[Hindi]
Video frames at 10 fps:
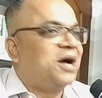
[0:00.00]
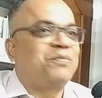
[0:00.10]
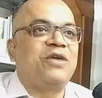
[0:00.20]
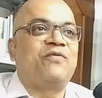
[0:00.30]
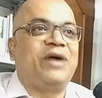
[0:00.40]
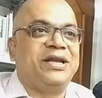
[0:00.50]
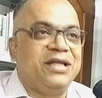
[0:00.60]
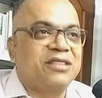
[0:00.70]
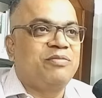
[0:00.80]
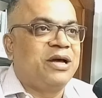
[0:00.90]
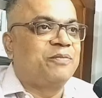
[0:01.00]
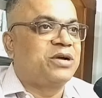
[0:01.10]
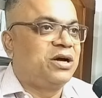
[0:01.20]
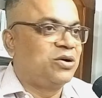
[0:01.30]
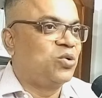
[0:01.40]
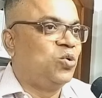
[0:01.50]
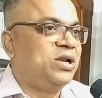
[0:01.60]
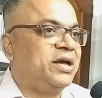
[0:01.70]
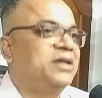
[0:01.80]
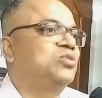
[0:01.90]
आपका फाइनेंस में आपका
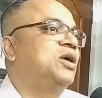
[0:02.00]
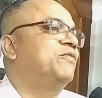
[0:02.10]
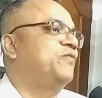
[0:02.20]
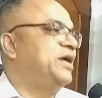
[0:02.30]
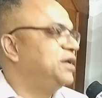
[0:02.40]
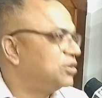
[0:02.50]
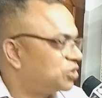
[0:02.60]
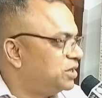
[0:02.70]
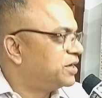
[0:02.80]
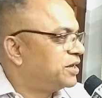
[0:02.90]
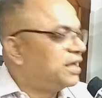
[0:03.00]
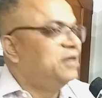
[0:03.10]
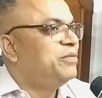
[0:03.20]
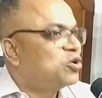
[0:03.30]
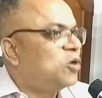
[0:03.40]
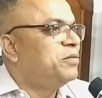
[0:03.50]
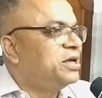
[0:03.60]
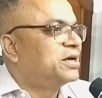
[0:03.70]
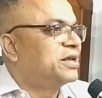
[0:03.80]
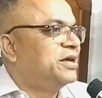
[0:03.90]
गोल है तो आप फाइनेंस ही करेंगे यानी बी
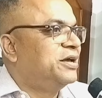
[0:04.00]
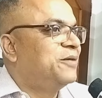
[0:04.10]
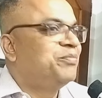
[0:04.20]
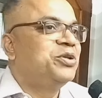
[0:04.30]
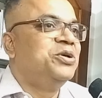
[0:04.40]
ही करेंगे